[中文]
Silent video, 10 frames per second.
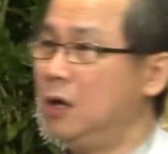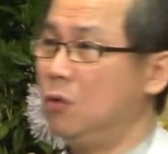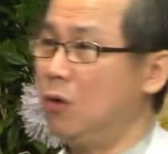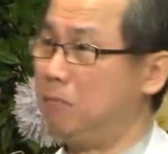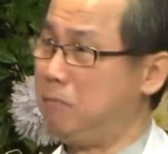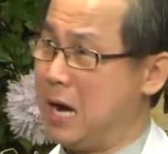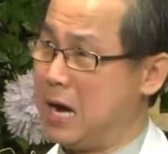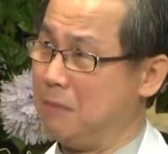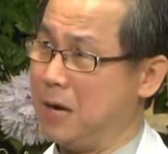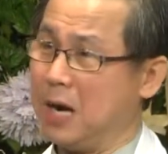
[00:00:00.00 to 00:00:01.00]
我爸
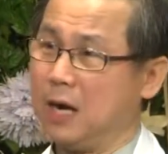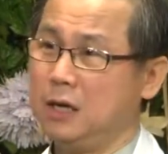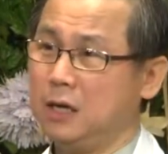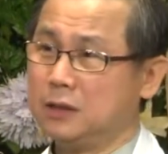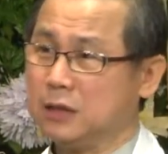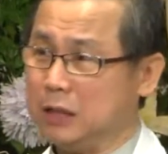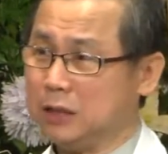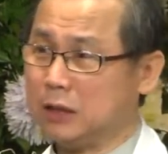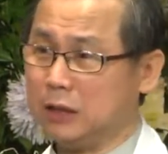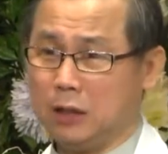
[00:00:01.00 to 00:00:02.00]
爸这一
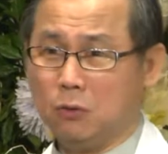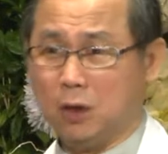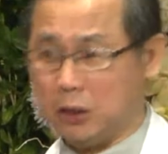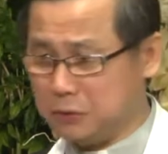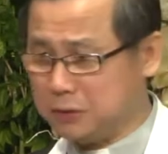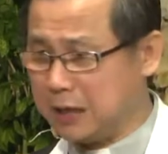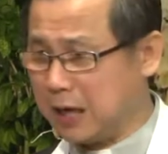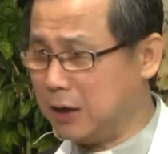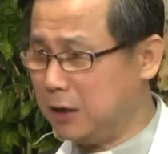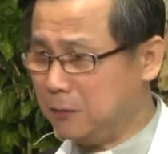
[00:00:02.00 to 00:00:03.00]
生给我留下
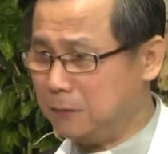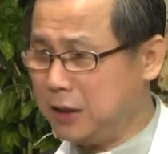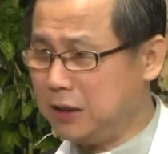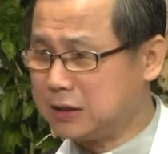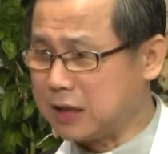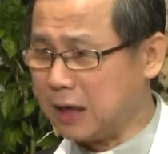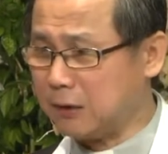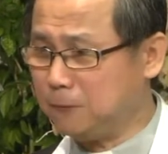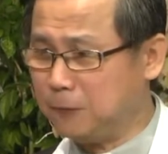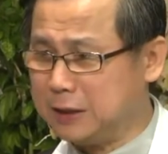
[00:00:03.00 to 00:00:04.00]
非常
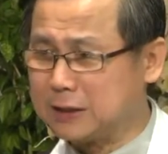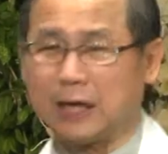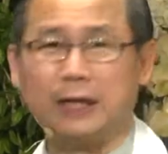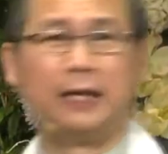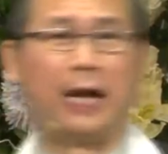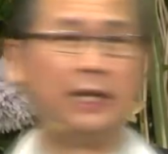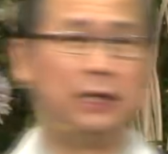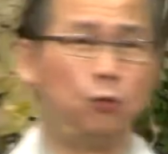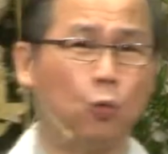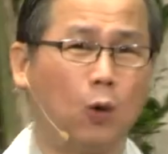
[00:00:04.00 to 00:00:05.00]
非常难
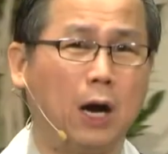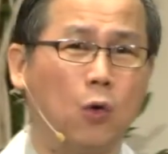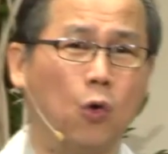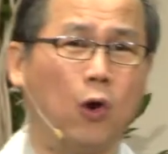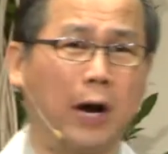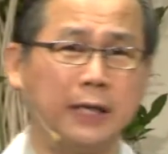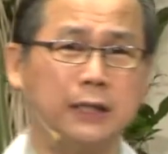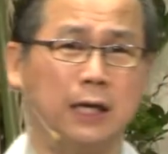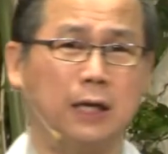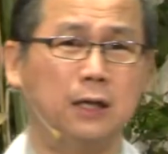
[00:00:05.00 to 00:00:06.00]
以忘怀
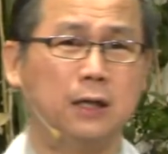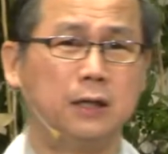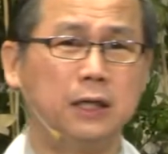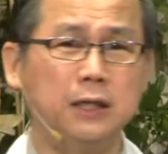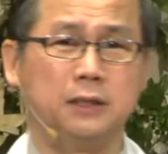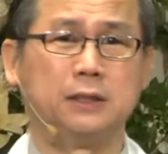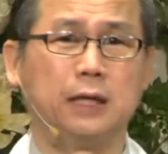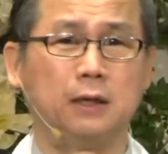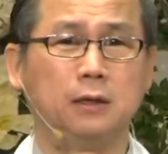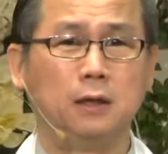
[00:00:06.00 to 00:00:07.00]
的印象，
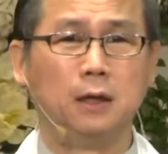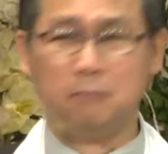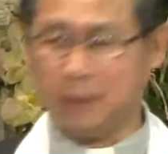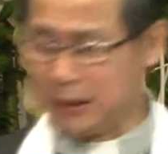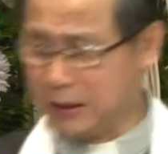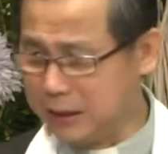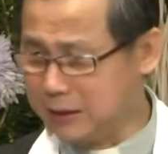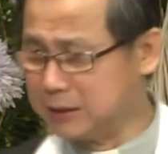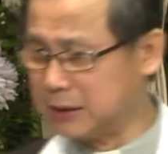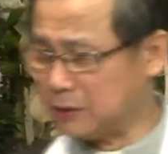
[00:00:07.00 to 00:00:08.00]
每一天
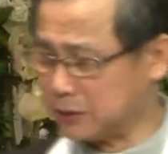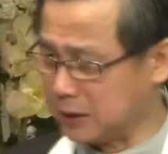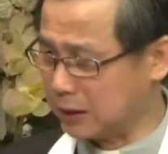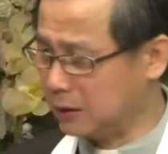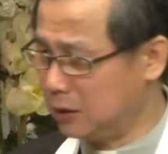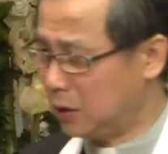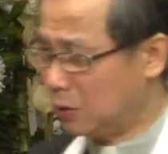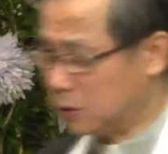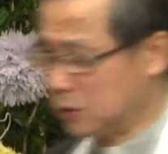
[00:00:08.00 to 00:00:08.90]
早上我就